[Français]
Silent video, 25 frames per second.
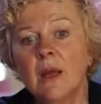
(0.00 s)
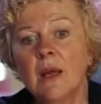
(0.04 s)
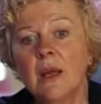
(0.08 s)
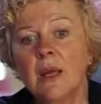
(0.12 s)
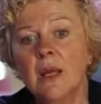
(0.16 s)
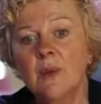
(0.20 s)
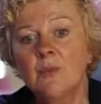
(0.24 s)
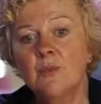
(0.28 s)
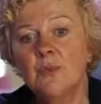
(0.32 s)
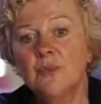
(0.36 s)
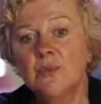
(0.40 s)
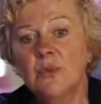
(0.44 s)

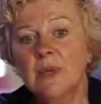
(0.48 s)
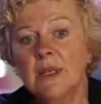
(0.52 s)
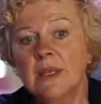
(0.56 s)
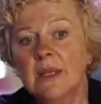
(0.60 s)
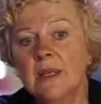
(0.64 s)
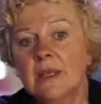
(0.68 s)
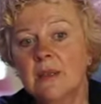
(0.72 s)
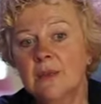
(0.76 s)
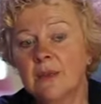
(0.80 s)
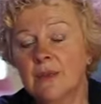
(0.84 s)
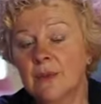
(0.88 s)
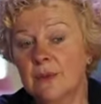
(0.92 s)
Et
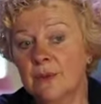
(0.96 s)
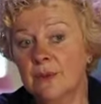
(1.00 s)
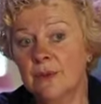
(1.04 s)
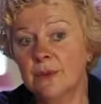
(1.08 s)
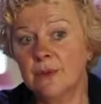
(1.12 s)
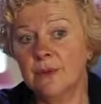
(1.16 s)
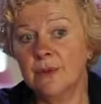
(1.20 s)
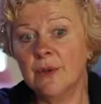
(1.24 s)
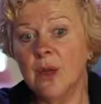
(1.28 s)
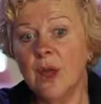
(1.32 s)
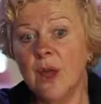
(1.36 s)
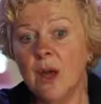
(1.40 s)
puis,
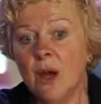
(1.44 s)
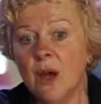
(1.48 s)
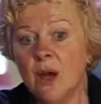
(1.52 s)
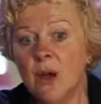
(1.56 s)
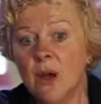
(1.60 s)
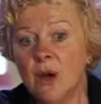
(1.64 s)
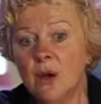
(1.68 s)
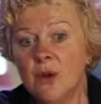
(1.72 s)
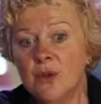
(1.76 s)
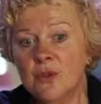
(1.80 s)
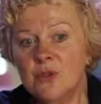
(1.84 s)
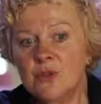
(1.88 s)
euh,
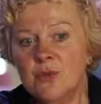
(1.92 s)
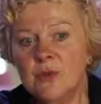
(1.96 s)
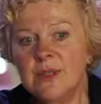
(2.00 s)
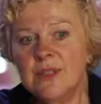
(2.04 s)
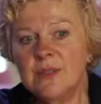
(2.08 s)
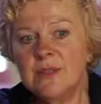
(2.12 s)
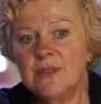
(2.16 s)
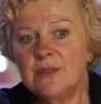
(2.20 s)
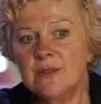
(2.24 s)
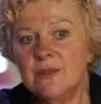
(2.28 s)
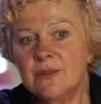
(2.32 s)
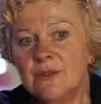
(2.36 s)

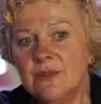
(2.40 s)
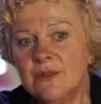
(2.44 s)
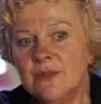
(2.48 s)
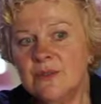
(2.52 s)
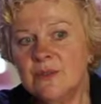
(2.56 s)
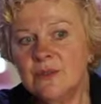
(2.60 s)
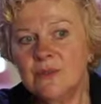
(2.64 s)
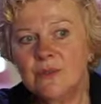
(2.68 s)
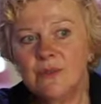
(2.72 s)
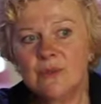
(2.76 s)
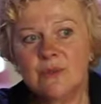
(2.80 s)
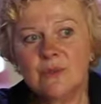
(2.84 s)
ensuite,
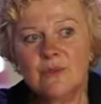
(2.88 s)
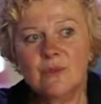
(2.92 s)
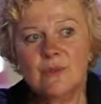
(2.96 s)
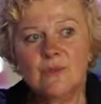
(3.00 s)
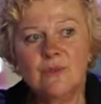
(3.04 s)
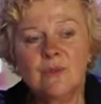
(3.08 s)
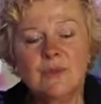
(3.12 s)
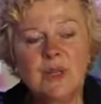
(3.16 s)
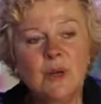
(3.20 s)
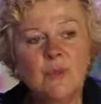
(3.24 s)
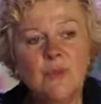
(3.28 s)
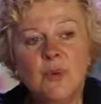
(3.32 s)

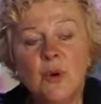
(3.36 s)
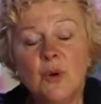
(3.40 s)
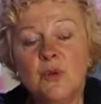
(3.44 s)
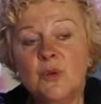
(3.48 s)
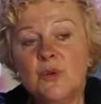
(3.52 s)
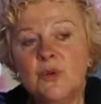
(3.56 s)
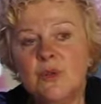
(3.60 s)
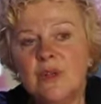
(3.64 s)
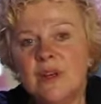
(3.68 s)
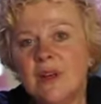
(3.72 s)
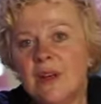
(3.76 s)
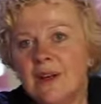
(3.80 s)

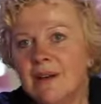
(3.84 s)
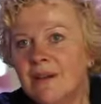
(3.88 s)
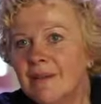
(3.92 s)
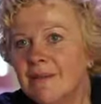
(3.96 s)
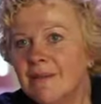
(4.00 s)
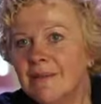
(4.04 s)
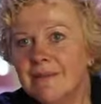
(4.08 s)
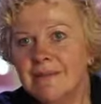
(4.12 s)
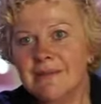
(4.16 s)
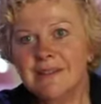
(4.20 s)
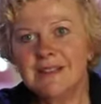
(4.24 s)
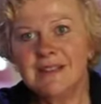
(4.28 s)
n'importe quel
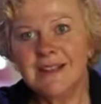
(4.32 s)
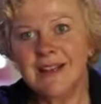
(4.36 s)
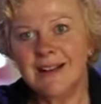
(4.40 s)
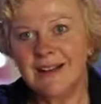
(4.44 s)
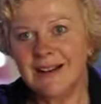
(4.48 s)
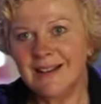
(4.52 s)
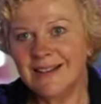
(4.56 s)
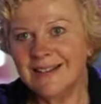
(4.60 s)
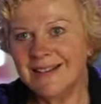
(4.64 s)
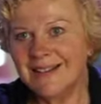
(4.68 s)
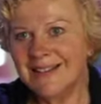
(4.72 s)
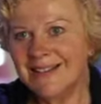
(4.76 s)
euh,
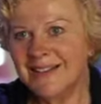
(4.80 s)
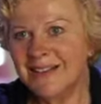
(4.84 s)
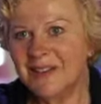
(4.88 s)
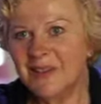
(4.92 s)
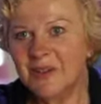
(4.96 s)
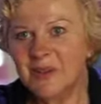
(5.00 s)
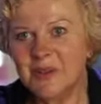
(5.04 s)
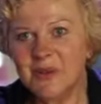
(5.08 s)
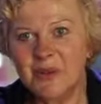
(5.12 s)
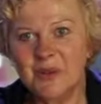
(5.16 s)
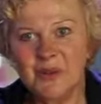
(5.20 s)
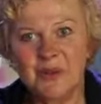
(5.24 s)

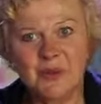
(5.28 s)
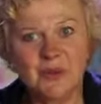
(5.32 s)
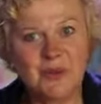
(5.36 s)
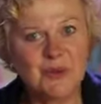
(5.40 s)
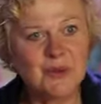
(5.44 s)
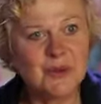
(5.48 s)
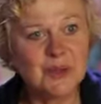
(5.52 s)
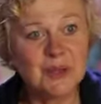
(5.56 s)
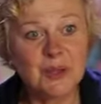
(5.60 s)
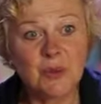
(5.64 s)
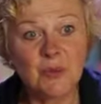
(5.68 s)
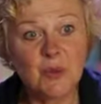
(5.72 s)
salarié
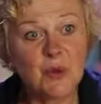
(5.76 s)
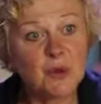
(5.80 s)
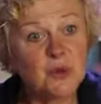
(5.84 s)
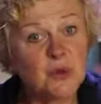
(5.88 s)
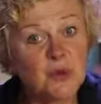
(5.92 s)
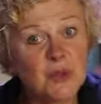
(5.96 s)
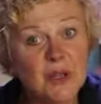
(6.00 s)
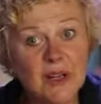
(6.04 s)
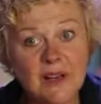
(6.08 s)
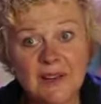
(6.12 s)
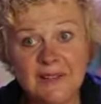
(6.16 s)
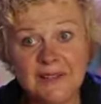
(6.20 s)
euh, et
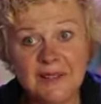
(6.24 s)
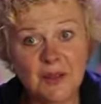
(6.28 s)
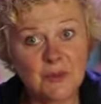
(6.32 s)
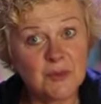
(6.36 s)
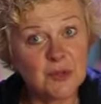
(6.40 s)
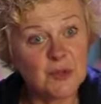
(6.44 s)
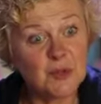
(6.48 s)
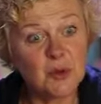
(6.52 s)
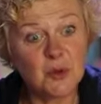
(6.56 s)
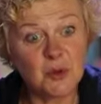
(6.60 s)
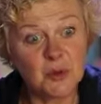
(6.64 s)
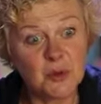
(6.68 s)
n'importe quel
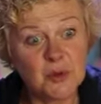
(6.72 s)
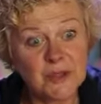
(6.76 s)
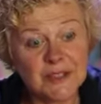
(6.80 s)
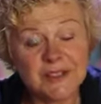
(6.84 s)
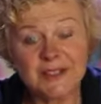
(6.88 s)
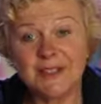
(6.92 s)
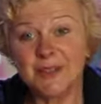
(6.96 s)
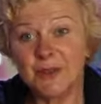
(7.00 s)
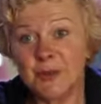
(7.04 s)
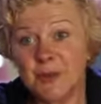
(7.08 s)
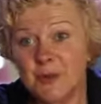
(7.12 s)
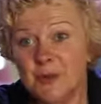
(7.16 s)
intermittent
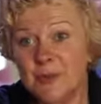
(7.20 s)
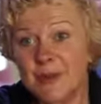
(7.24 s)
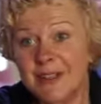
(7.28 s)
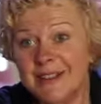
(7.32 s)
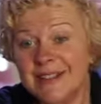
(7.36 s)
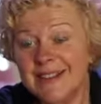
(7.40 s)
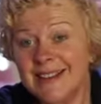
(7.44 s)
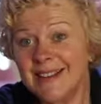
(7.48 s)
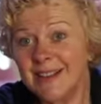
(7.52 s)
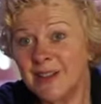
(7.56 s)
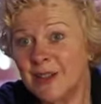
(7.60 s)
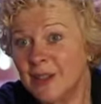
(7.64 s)
aussi du
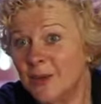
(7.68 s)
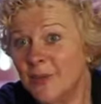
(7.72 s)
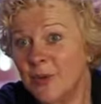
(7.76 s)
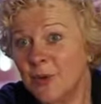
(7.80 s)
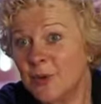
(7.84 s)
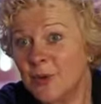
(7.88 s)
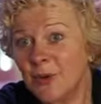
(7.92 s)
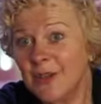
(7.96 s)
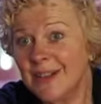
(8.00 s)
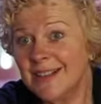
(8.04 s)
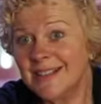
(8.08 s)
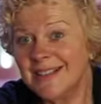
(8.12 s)
spectacle,
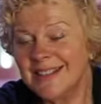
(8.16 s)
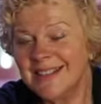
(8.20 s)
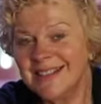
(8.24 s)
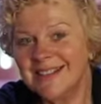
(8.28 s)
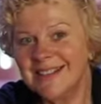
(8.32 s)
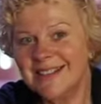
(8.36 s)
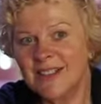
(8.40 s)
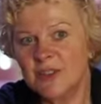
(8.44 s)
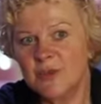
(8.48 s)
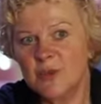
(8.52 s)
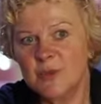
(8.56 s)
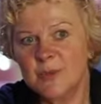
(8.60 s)
n'importe quel
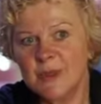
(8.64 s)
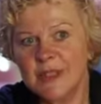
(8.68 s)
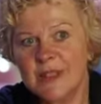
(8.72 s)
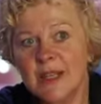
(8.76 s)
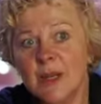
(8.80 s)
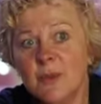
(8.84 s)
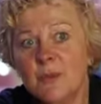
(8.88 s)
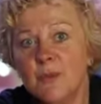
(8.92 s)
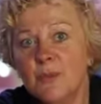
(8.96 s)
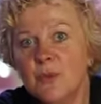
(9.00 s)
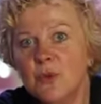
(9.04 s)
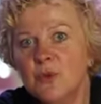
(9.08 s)
technicien du
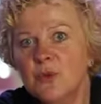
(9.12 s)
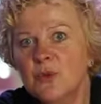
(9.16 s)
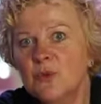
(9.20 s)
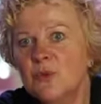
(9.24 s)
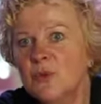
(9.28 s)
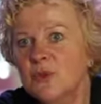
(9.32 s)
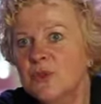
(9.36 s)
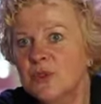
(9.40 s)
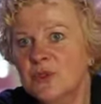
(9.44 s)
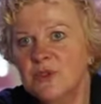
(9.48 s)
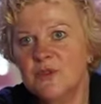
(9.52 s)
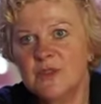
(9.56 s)
spectacle peut
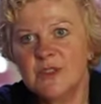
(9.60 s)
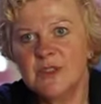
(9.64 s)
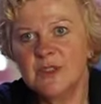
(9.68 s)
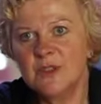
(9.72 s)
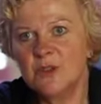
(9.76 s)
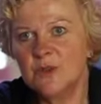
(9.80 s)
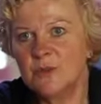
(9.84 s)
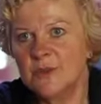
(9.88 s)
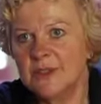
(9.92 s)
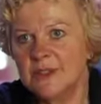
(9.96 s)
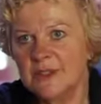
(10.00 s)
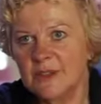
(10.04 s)
demander une
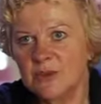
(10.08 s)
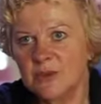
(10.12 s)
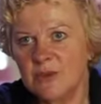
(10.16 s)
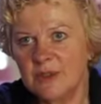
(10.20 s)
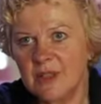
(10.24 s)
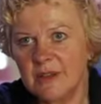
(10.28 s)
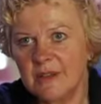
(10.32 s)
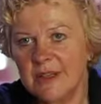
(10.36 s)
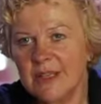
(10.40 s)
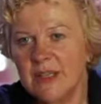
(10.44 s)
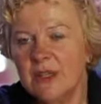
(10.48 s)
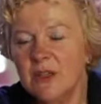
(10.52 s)
visite au médecin du
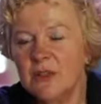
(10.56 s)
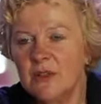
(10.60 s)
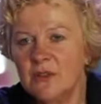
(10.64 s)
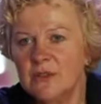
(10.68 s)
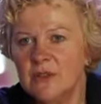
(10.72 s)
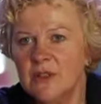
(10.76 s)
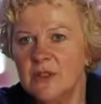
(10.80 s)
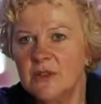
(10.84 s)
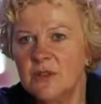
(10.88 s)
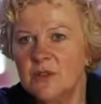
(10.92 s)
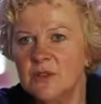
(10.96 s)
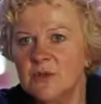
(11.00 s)
travail
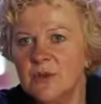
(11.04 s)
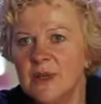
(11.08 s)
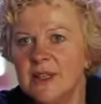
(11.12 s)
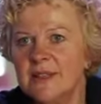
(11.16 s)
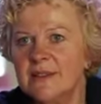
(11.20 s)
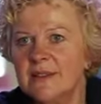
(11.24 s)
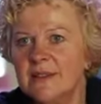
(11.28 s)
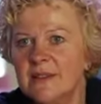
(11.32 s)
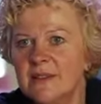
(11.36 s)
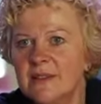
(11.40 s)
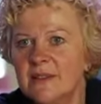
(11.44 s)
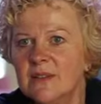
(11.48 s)
quand il le
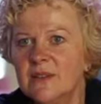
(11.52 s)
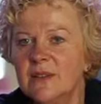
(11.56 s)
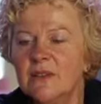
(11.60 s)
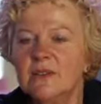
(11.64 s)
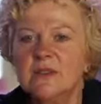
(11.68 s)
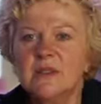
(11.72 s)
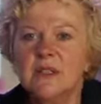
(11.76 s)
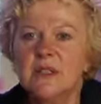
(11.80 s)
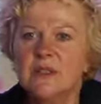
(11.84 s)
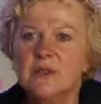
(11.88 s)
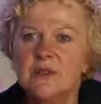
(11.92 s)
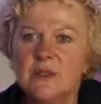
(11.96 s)
souhaite,
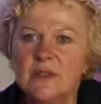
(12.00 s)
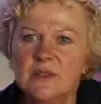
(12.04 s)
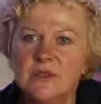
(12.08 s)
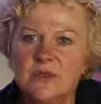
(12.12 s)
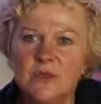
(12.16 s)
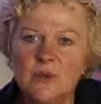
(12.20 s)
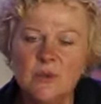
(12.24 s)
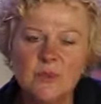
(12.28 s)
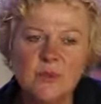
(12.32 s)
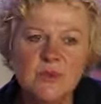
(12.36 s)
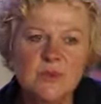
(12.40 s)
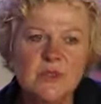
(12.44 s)
quand il a une
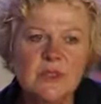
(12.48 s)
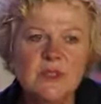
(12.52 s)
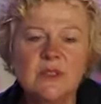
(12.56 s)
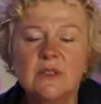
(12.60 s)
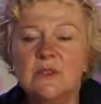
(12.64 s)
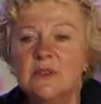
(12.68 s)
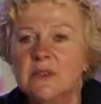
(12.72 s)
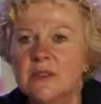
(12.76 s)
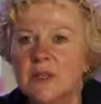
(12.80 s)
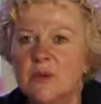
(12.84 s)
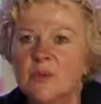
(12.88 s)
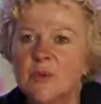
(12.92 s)
question à poser,
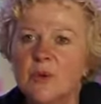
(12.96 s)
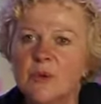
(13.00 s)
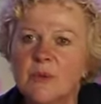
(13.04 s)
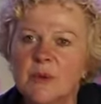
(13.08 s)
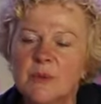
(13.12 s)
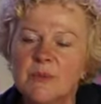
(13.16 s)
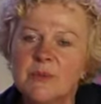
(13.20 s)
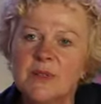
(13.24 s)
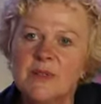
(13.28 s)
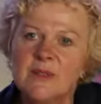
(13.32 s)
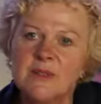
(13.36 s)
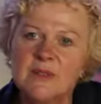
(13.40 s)
quand il y a un
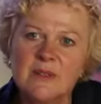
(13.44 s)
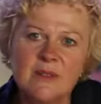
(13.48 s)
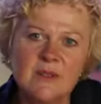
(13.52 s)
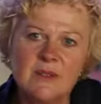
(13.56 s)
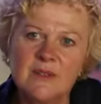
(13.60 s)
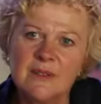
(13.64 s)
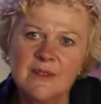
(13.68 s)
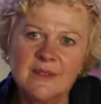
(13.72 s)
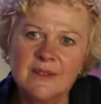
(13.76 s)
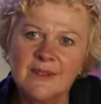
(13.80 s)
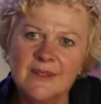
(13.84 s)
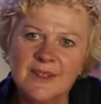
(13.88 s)
problème qui,
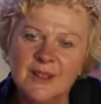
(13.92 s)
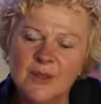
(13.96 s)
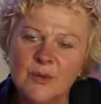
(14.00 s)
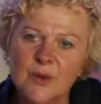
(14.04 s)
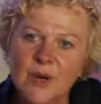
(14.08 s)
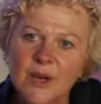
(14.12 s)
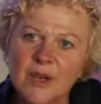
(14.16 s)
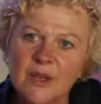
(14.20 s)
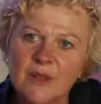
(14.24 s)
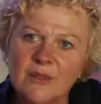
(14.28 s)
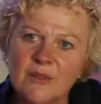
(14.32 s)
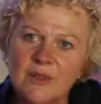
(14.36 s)
lui
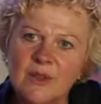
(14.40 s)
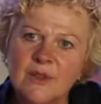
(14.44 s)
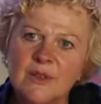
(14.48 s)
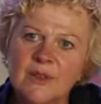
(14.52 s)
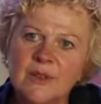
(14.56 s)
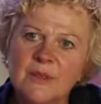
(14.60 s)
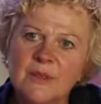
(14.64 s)
arrive.